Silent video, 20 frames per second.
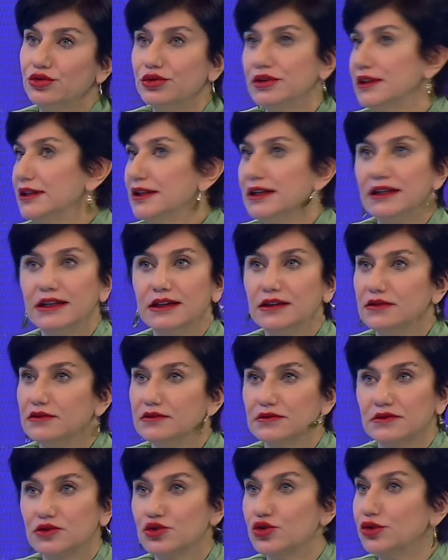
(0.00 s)
O nedenle
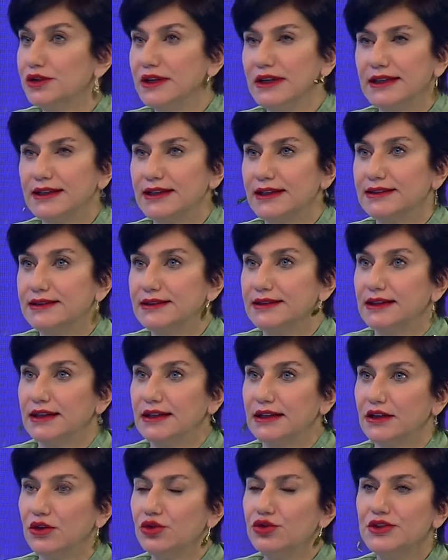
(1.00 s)
sonuna kadar
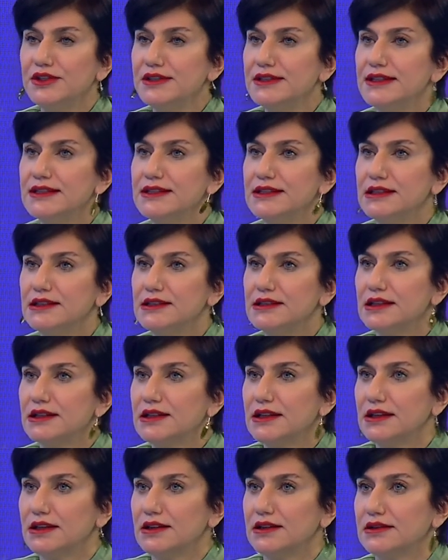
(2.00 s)
dinlerler. Öncesi istediğiniz
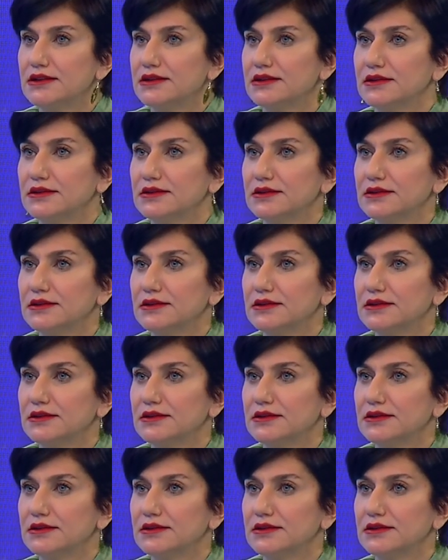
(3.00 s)
kadar anlatın.